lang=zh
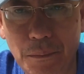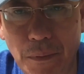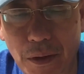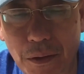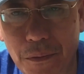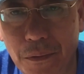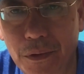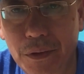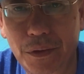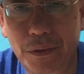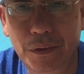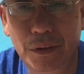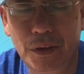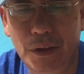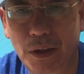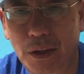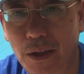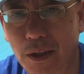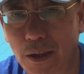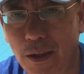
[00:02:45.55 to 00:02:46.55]
美国有
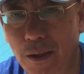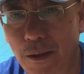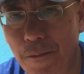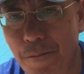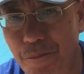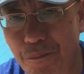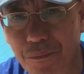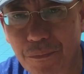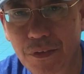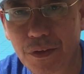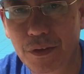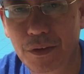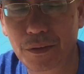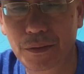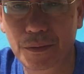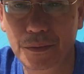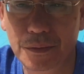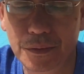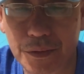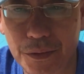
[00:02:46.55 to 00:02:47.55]
一个，
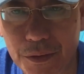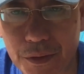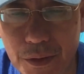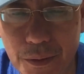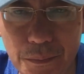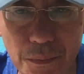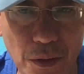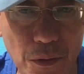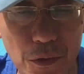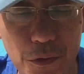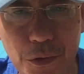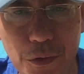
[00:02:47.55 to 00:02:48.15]
就是美国